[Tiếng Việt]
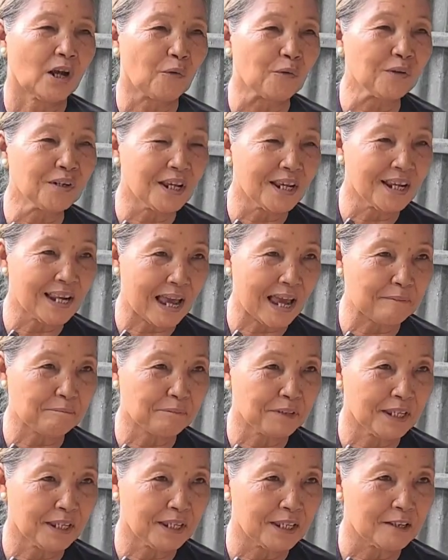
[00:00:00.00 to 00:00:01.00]
đổi để
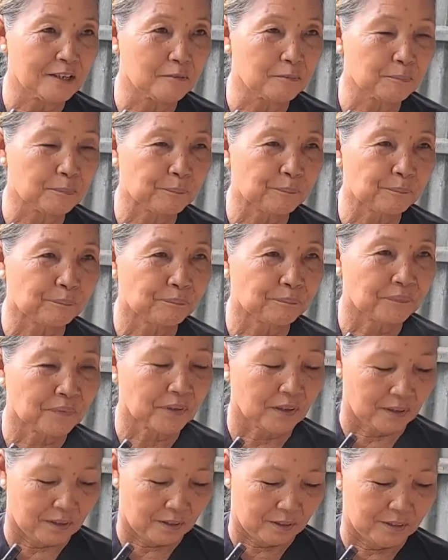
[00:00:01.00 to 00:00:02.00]
làm gì?
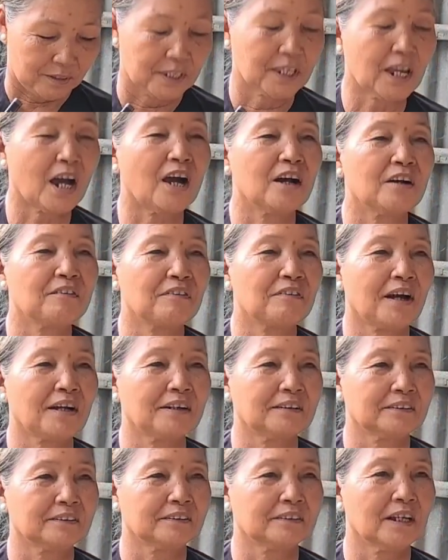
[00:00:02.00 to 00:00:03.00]
Chờ
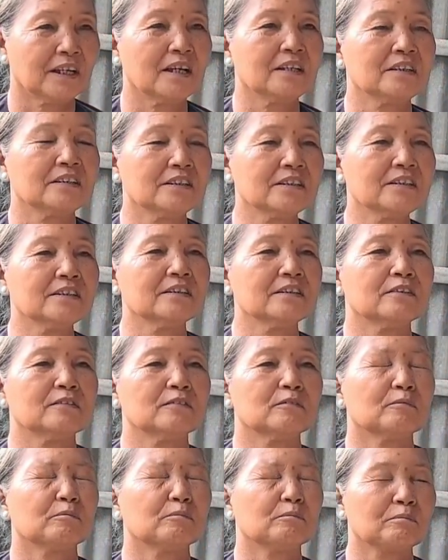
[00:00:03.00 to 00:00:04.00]
Phật trên trước
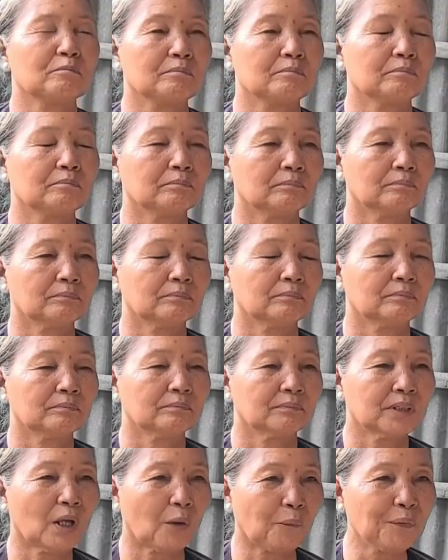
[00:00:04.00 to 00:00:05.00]

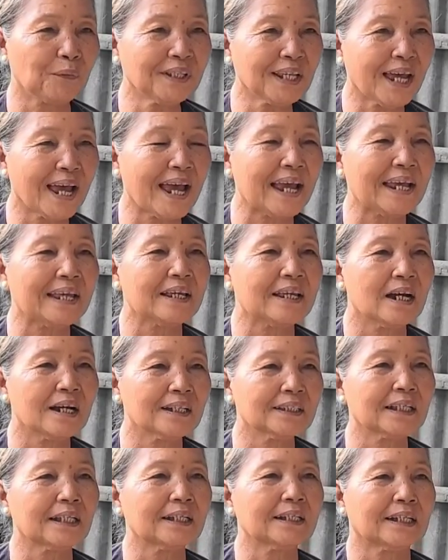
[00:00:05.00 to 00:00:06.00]
đổi thay
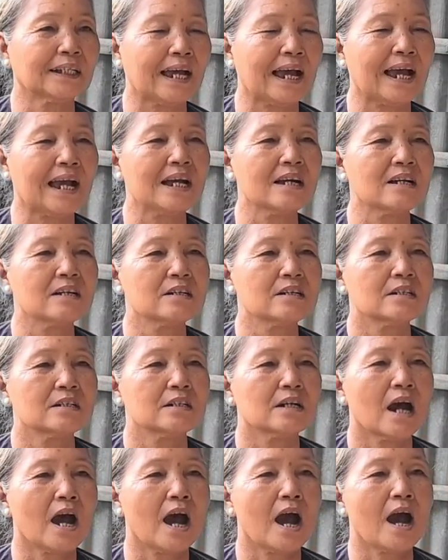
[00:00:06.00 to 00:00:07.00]
hết tất cả,
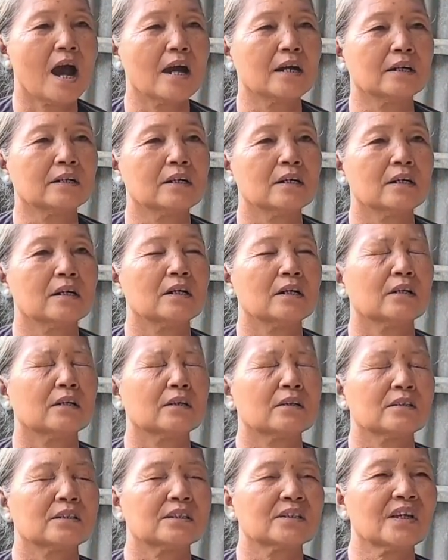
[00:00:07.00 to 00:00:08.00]
à,
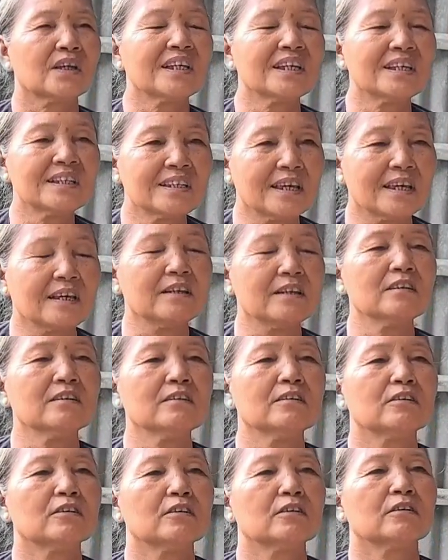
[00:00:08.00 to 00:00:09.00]
xây
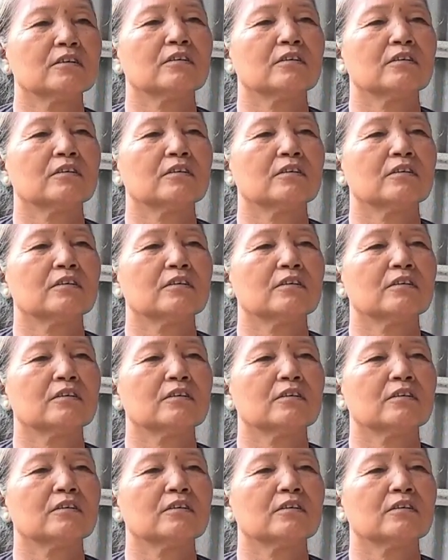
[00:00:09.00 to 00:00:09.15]
chuyển